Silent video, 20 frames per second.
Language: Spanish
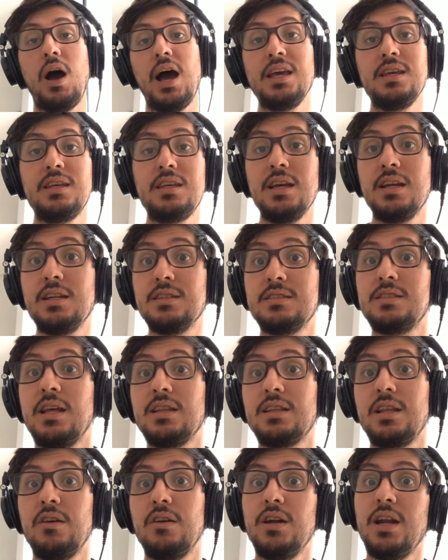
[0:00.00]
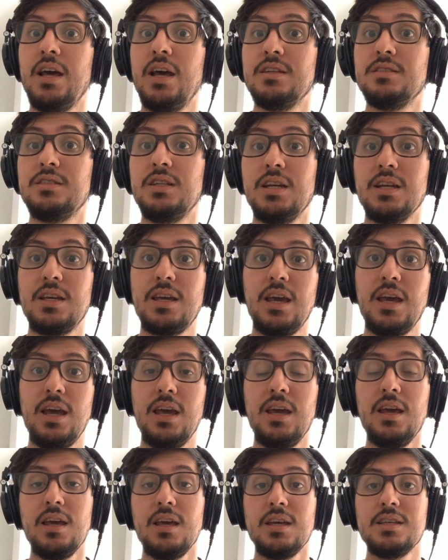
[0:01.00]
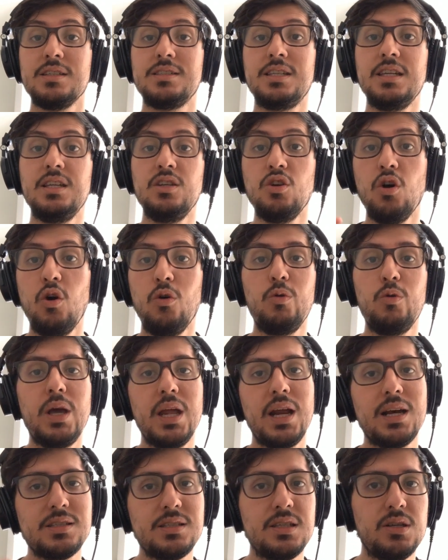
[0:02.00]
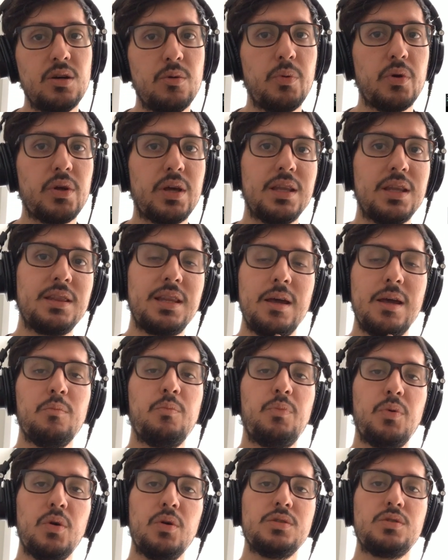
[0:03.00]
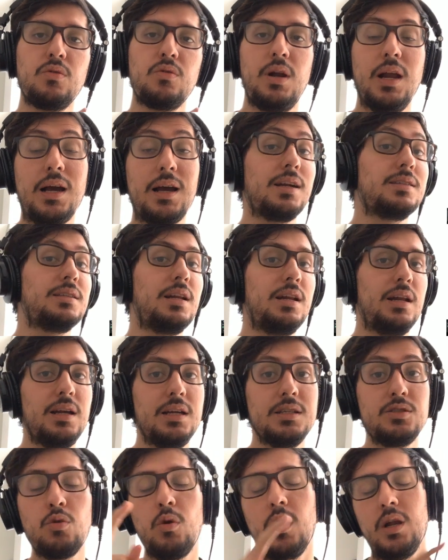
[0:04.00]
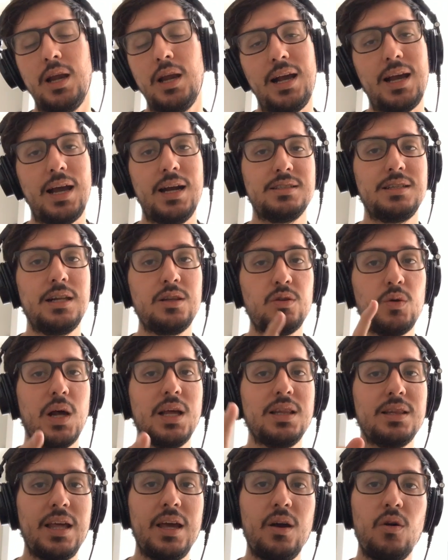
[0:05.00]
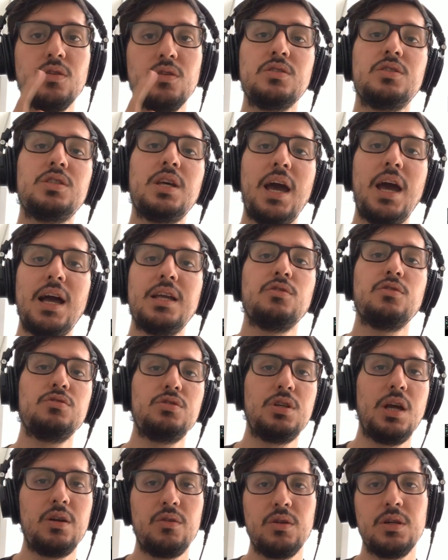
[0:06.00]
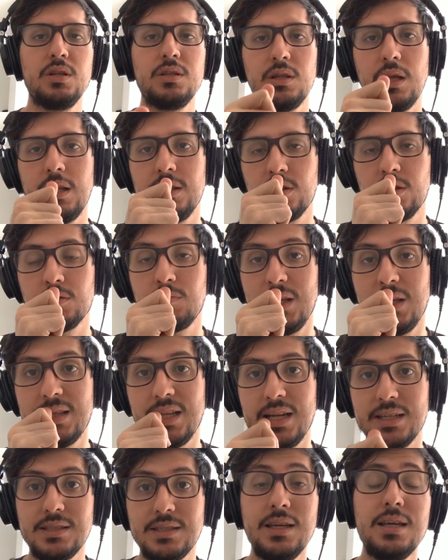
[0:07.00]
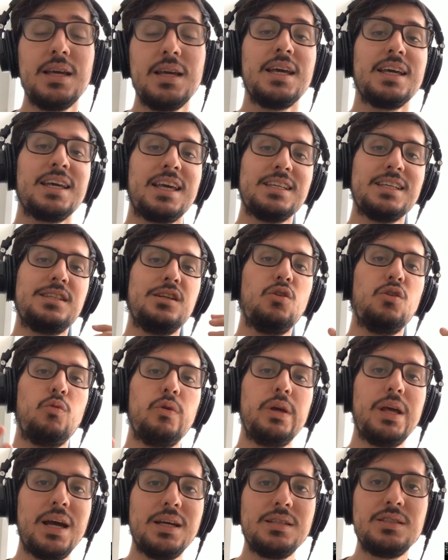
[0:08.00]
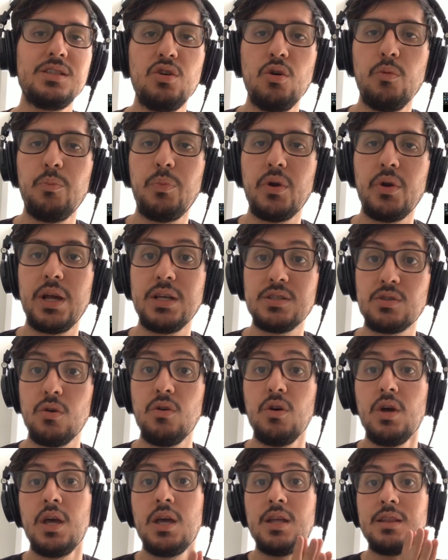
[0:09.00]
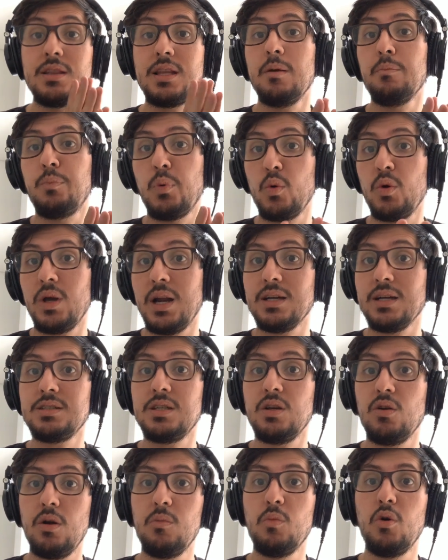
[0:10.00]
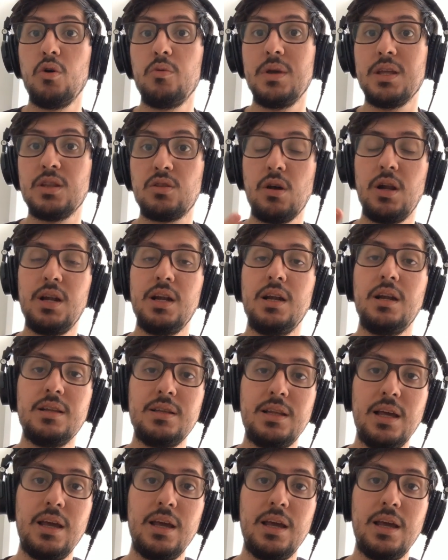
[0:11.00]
Hay quienes se atreven a decir que si no hubiera sido porque Tempo estuvo en la cárcel, él estuvo en la cárcel durante 11 años, salió en el 2013, que si no hubiera sido por eso, Tempo hubiera sido el movimiento del,